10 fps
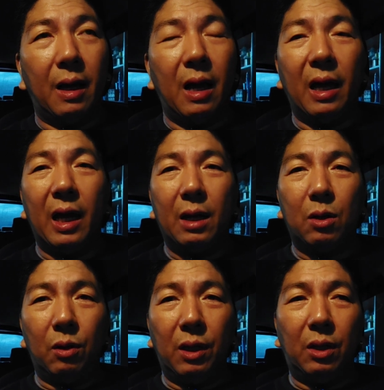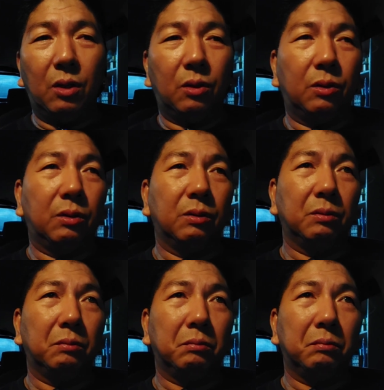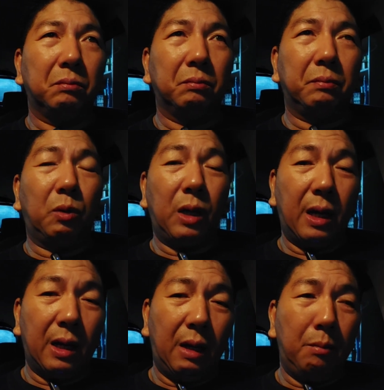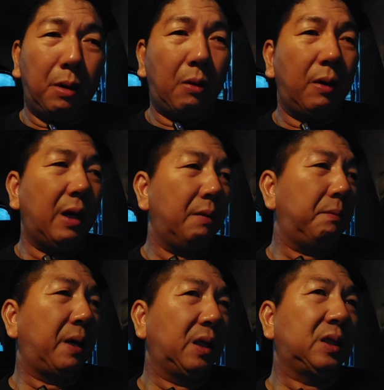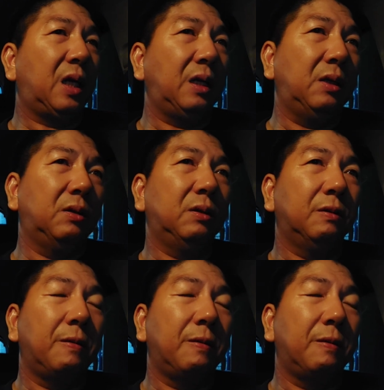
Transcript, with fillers: ang aircon ninyo, kunyari, halimbawa yan, pag start nyo,